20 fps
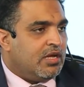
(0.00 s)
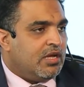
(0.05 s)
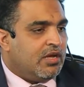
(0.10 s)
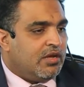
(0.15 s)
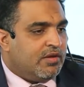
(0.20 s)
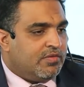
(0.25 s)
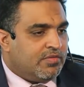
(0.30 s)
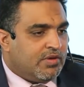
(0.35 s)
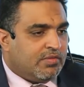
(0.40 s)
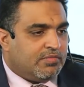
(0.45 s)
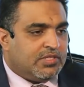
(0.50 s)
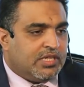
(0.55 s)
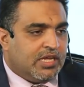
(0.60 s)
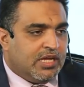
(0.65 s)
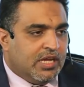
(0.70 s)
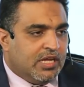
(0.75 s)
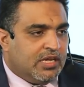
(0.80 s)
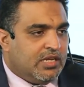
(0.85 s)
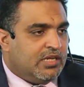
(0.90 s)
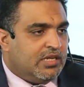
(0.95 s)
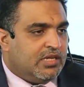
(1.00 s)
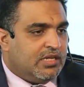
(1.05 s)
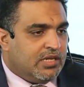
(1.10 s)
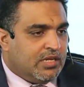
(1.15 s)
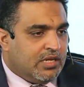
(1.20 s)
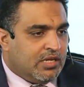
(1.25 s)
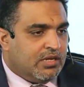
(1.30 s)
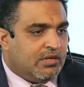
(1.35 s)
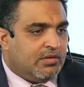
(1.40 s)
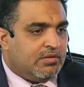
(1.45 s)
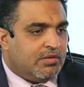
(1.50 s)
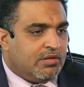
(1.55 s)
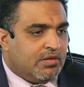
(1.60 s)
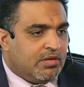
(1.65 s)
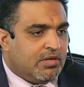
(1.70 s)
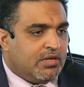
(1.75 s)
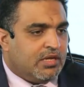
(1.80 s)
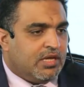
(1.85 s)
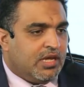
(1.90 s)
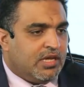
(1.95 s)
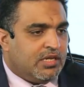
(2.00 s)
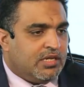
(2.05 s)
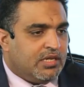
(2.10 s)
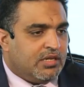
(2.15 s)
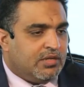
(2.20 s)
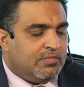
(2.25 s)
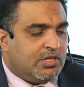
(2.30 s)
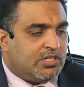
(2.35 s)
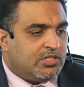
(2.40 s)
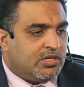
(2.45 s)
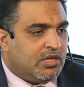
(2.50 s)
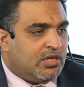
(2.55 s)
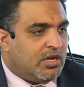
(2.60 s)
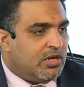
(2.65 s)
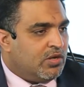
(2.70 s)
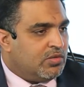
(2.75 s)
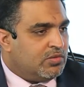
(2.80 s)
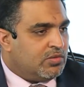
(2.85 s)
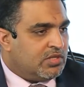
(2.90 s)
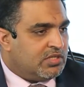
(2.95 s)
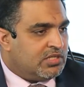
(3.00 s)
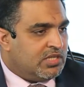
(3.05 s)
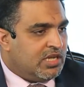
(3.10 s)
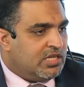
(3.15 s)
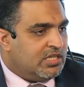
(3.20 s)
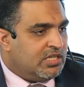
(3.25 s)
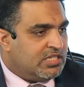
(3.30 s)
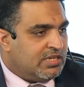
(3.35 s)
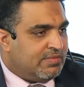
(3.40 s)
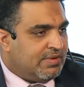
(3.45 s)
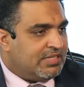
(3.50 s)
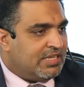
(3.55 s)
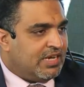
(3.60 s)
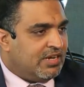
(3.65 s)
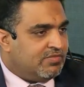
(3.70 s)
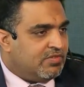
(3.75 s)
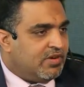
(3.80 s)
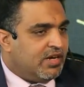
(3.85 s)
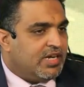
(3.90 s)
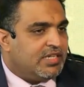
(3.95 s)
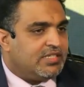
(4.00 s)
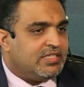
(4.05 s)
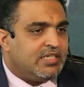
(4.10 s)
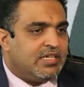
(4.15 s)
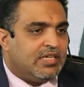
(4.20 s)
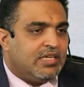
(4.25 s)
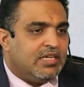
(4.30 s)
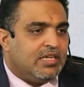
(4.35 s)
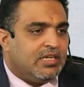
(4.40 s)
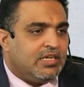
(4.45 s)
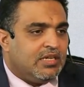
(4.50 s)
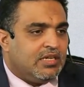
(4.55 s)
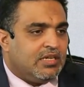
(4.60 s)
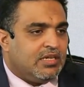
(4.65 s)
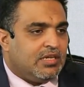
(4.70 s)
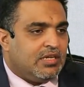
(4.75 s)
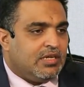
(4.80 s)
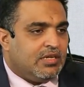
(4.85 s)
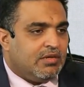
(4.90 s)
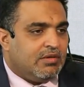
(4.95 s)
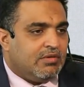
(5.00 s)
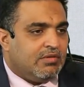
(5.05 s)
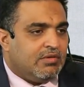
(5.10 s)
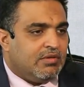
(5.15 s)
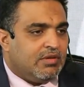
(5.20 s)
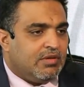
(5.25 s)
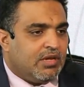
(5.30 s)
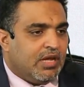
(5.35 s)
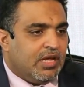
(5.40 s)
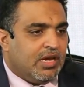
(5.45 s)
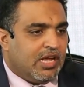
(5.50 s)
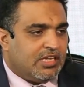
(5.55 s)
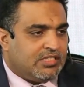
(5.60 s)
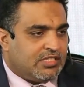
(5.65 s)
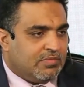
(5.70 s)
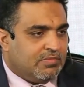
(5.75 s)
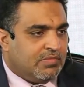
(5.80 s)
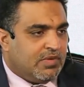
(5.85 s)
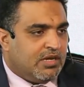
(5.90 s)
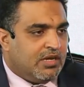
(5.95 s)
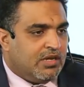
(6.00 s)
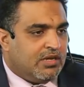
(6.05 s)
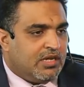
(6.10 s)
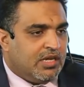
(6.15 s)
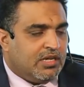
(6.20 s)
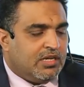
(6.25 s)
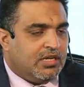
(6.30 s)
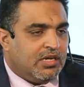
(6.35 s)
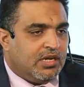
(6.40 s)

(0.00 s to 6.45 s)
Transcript: فمتهيألي يعني ما شاء الله الحضور السنه دي 7000 واحد ما شاء الله. على حسب ما يعني